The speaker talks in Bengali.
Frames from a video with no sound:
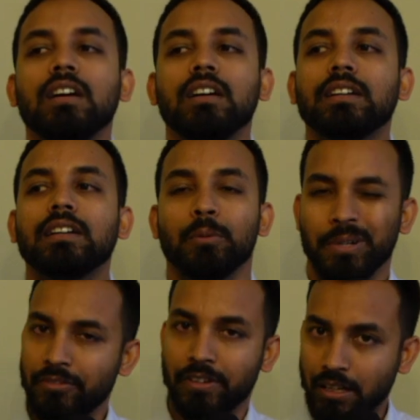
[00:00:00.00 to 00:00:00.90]
ফ্রম এ
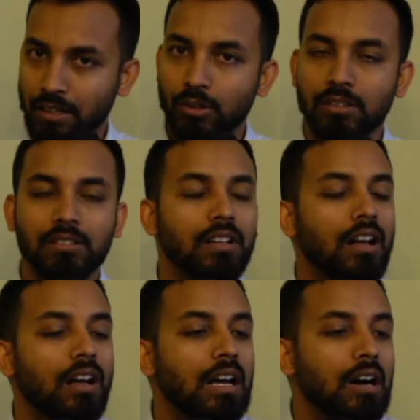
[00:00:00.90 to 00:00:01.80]
ডিফারেন্ট অ্যাঙ্গেল
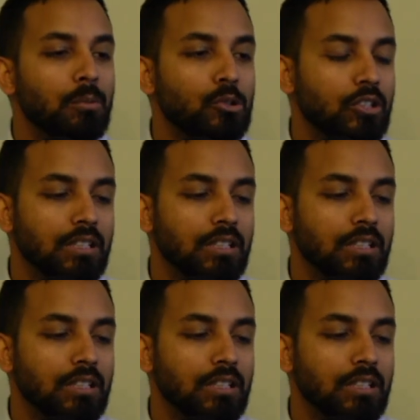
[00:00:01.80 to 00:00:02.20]
অবশ্যই